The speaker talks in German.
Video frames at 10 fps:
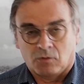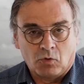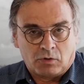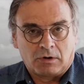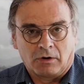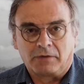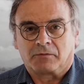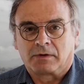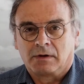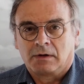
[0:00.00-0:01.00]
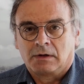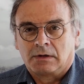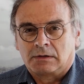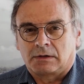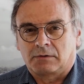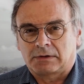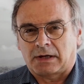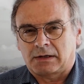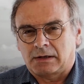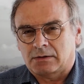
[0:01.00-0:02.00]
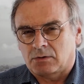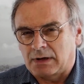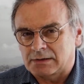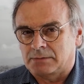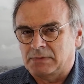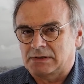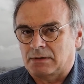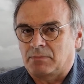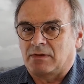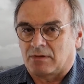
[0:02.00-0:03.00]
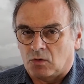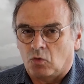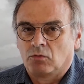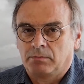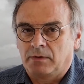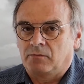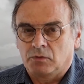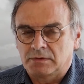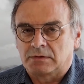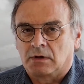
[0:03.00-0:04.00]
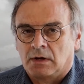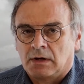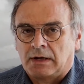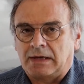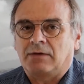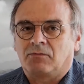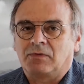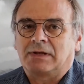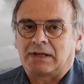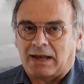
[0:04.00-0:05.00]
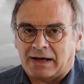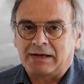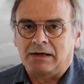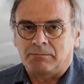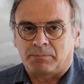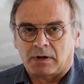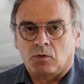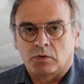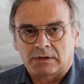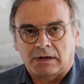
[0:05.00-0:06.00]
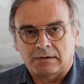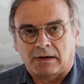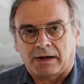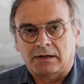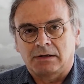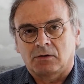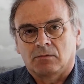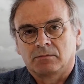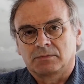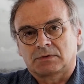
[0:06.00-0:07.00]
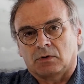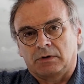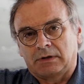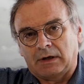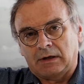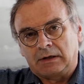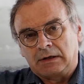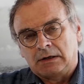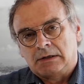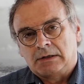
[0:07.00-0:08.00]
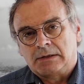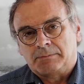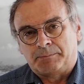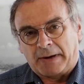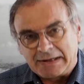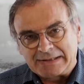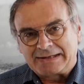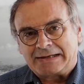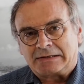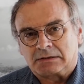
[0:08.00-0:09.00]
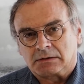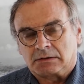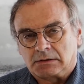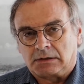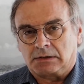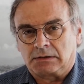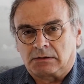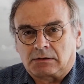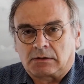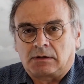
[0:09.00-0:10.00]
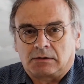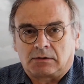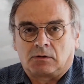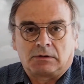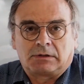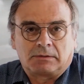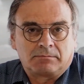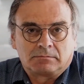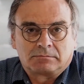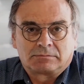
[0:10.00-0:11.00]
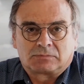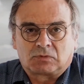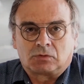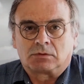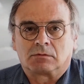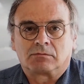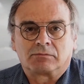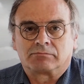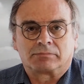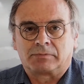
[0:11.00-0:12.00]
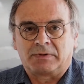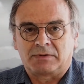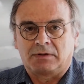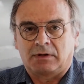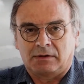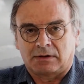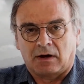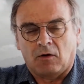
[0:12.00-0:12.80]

hochläuft, dann wird eigentlich erst so langsam die Dimension bewusst, hey, wie lange braucht das eigentlich, um solche Berge, ja, solche zu, bis sich, sich da